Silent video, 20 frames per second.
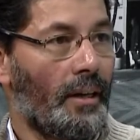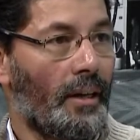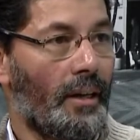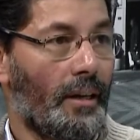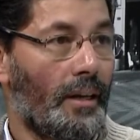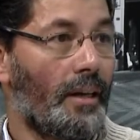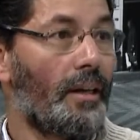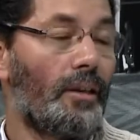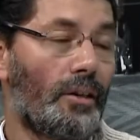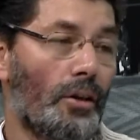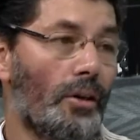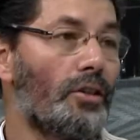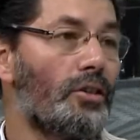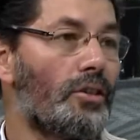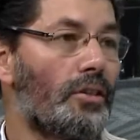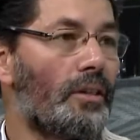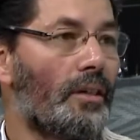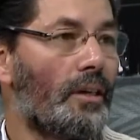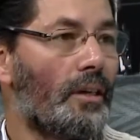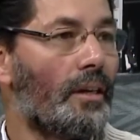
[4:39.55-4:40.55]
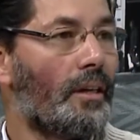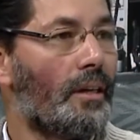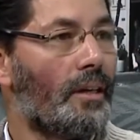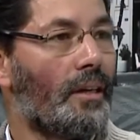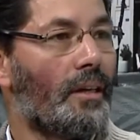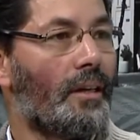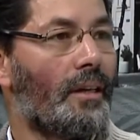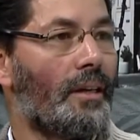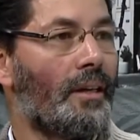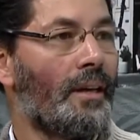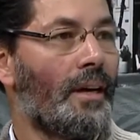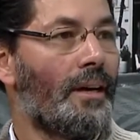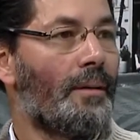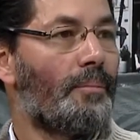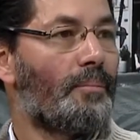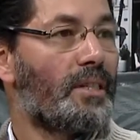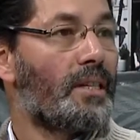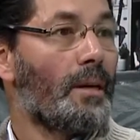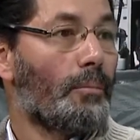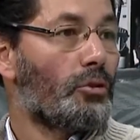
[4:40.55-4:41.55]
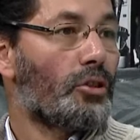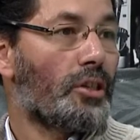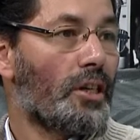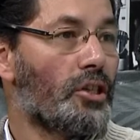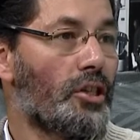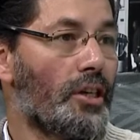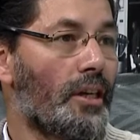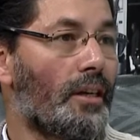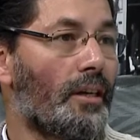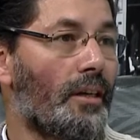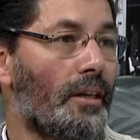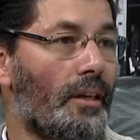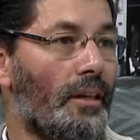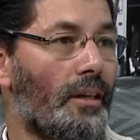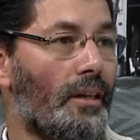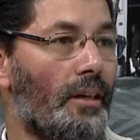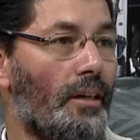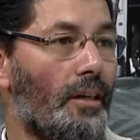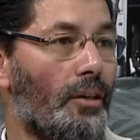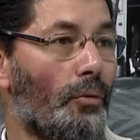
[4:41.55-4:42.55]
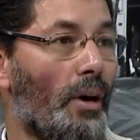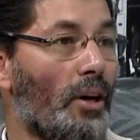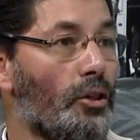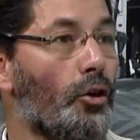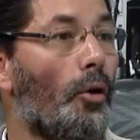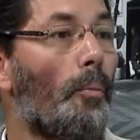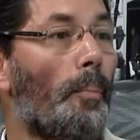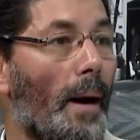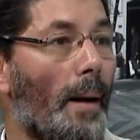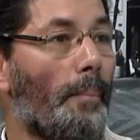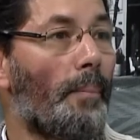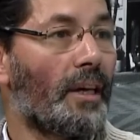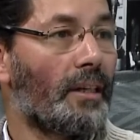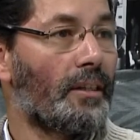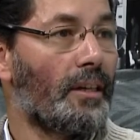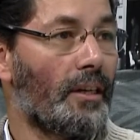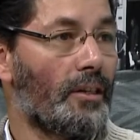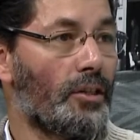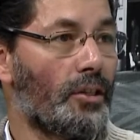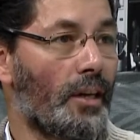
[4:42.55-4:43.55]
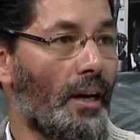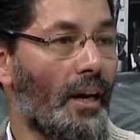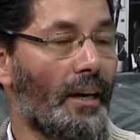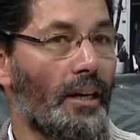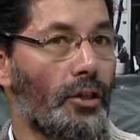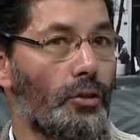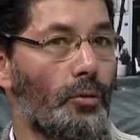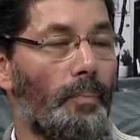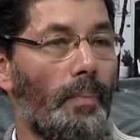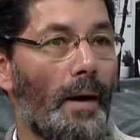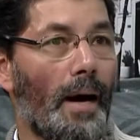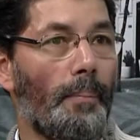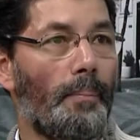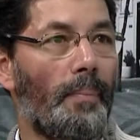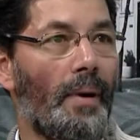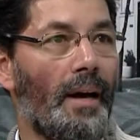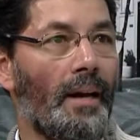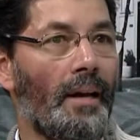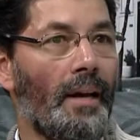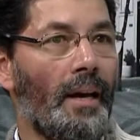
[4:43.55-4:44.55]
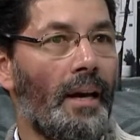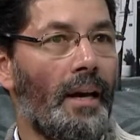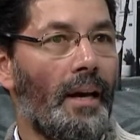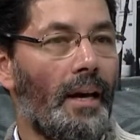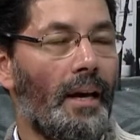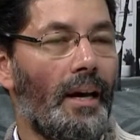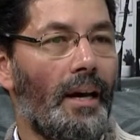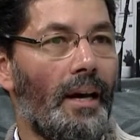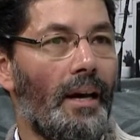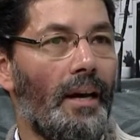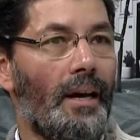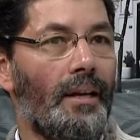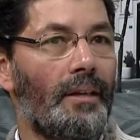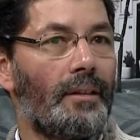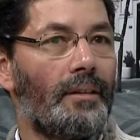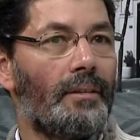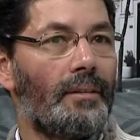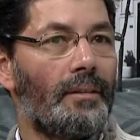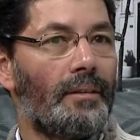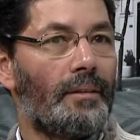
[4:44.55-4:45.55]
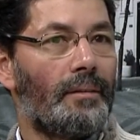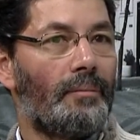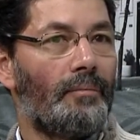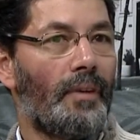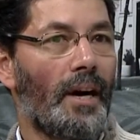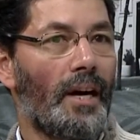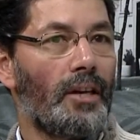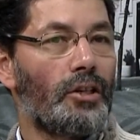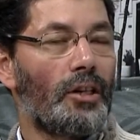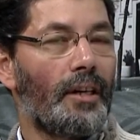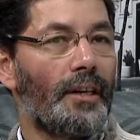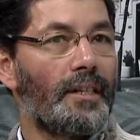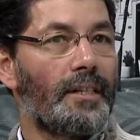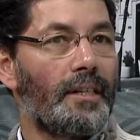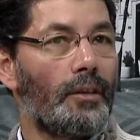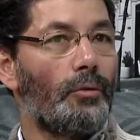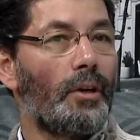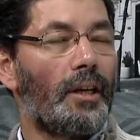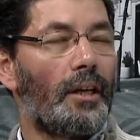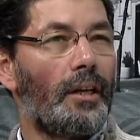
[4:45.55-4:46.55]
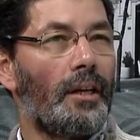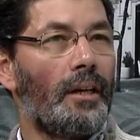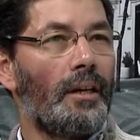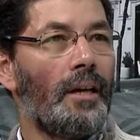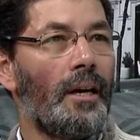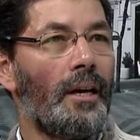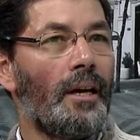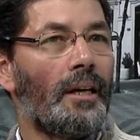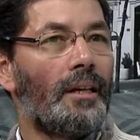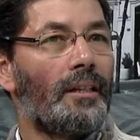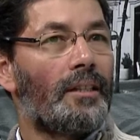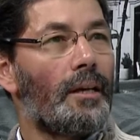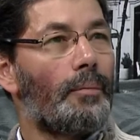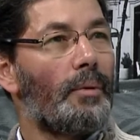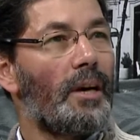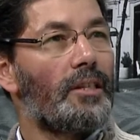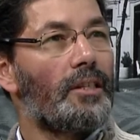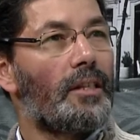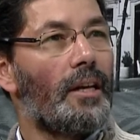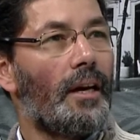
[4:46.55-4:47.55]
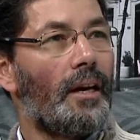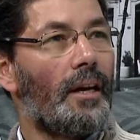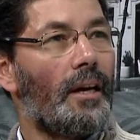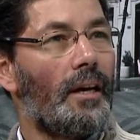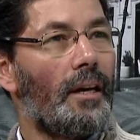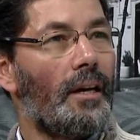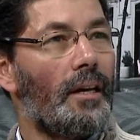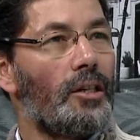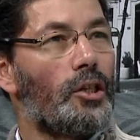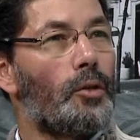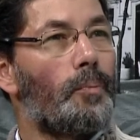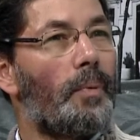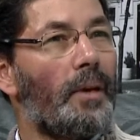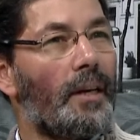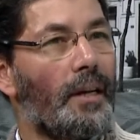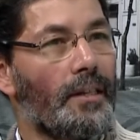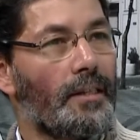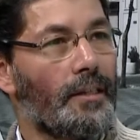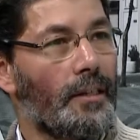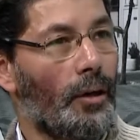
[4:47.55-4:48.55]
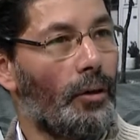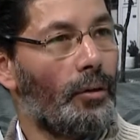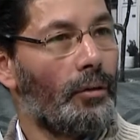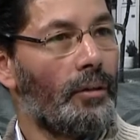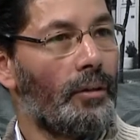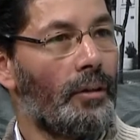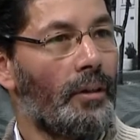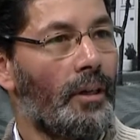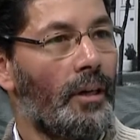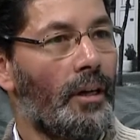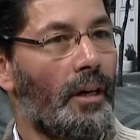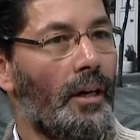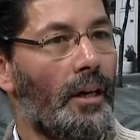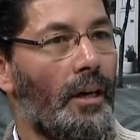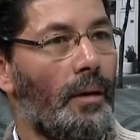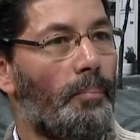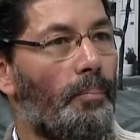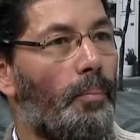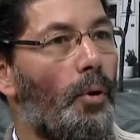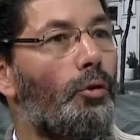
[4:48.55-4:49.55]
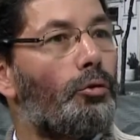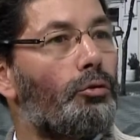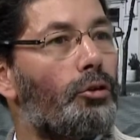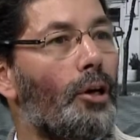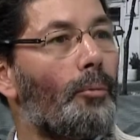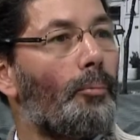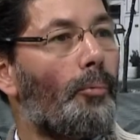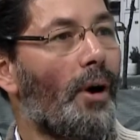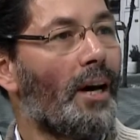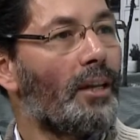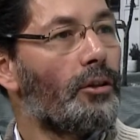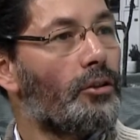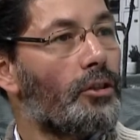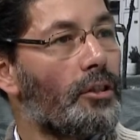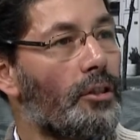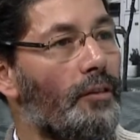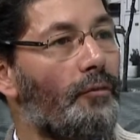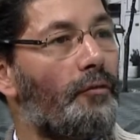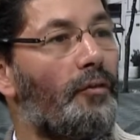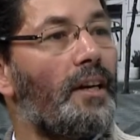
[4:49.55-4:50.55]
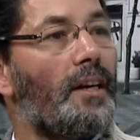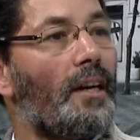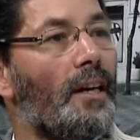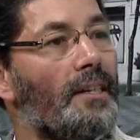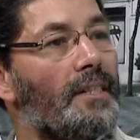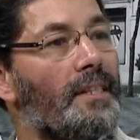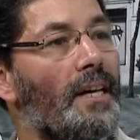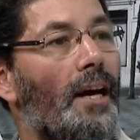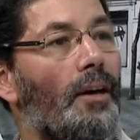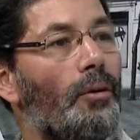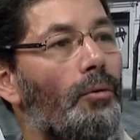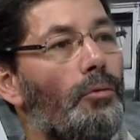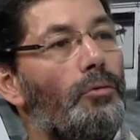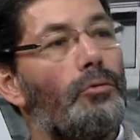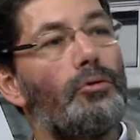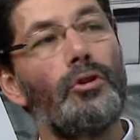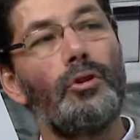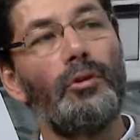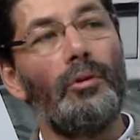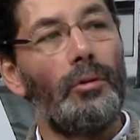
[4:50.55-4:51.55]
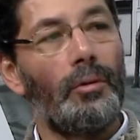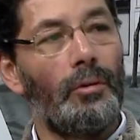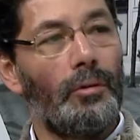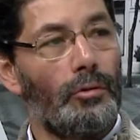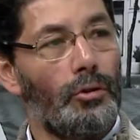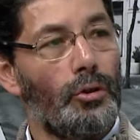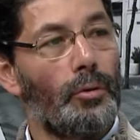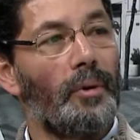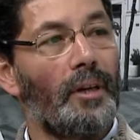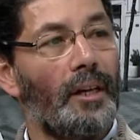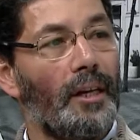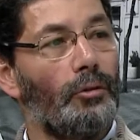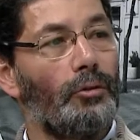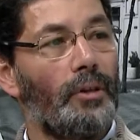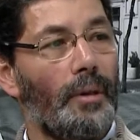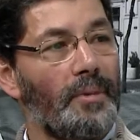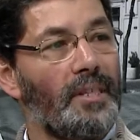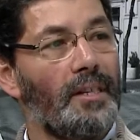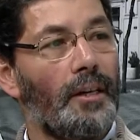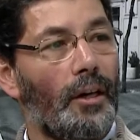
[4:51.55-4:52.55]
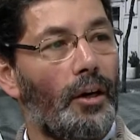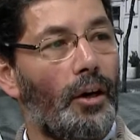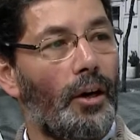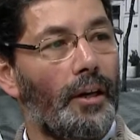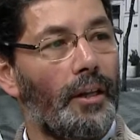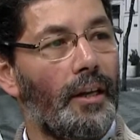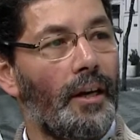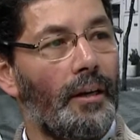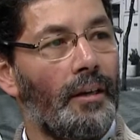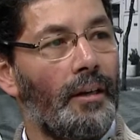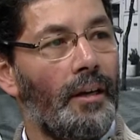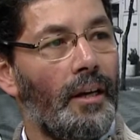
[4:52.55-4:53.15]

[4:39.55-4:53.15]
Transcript: E nós uh, precisamos de agir, e não é só o Papa que tem a agir. Aliás, o Papa uh, vai esclarecendo aqui que teve esta inspiração uh, pouco tempo antes de finalizar o, o Jubileu da Misericórdia.